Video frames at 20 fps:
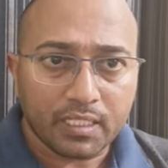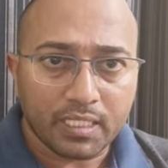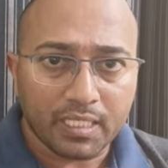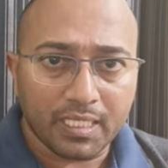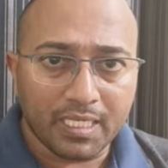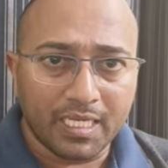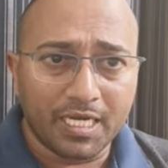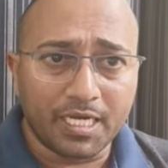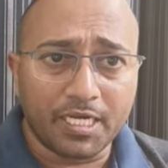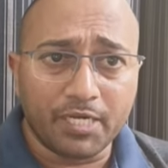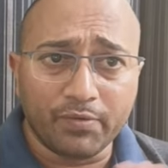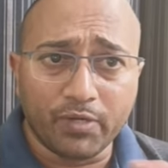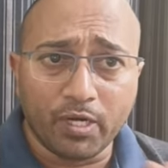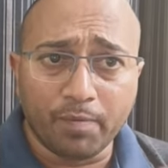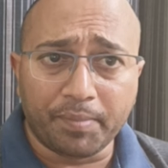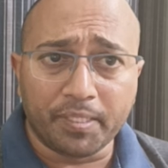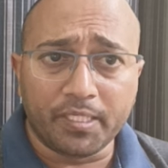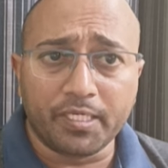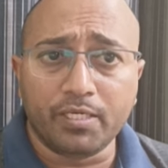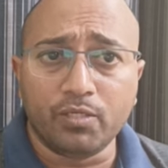ఈ రెండు వేల
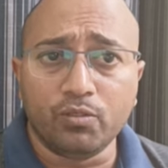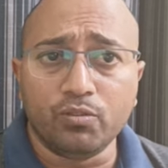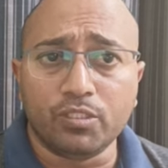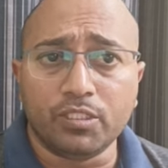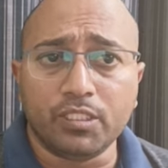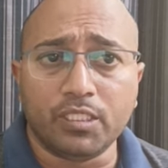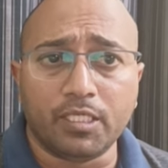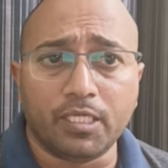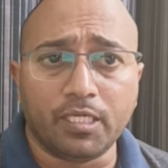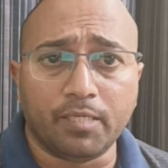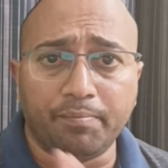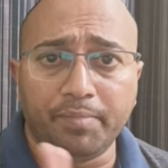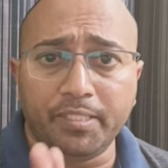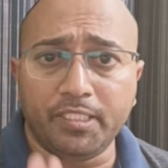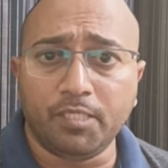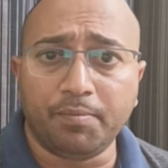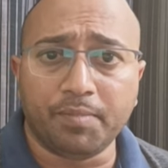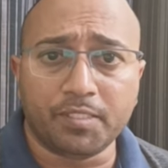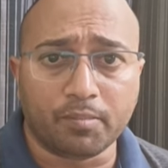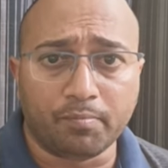పదిహేడు నుంచి ఈయన
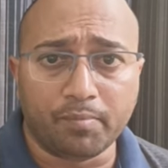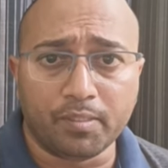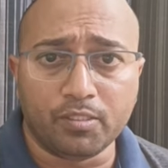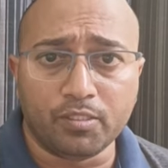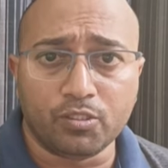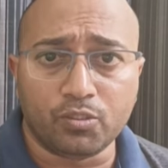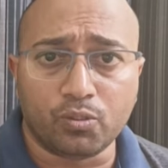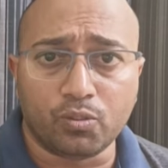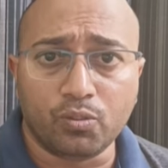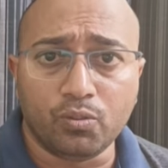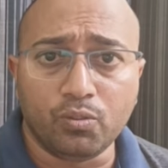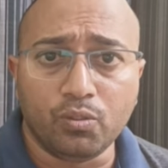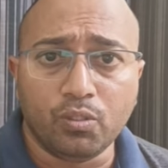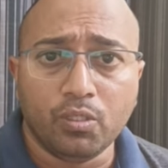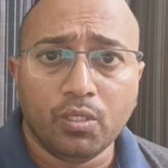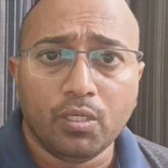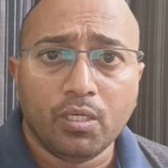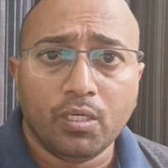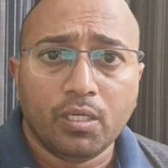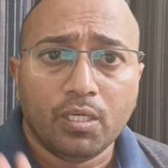బీజేపీకి సంబంధించినోడు
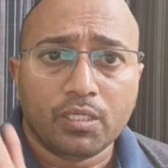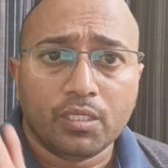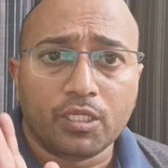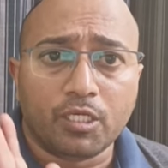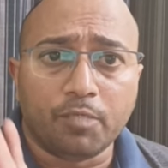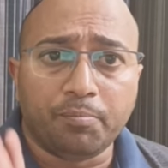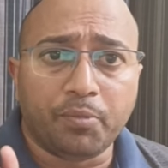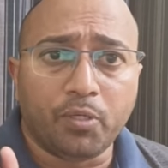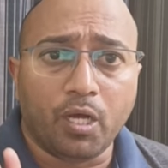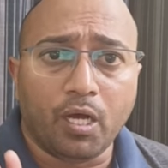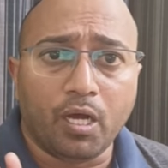త్రిపుర